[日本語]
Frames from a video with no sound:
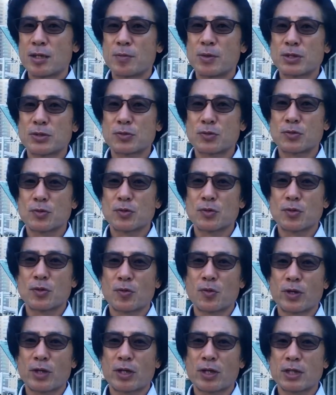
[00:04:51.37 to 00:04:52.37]
場所を
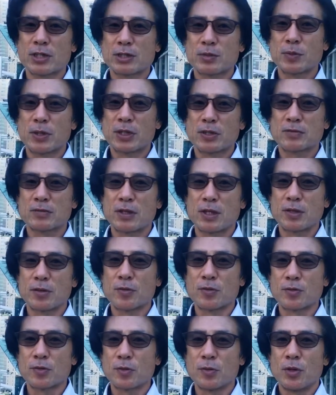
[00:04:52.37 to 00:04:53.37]
これからしばらくはいろ
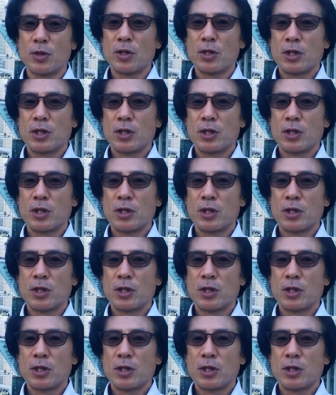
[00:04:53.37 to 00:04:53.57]
いろと、